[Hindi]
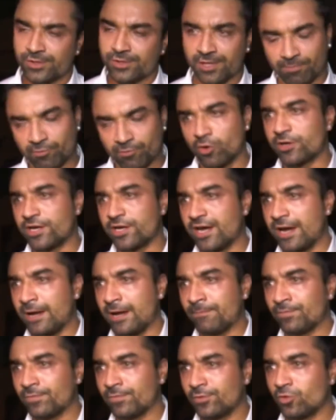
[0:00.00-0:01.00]
सबको किया
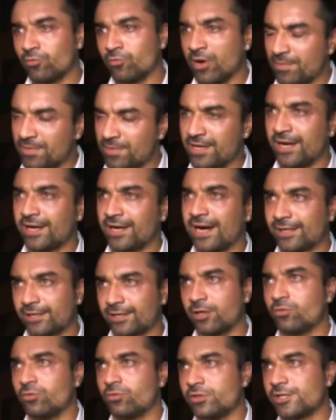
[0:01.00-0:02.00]
है तो मैं भी एक
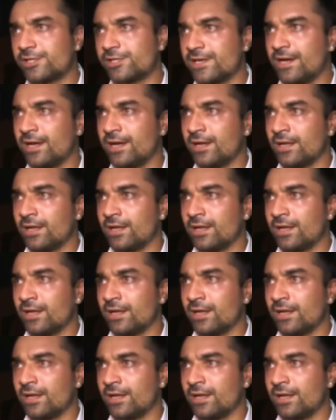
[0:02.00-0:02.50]
एक्टर हूँ जिसने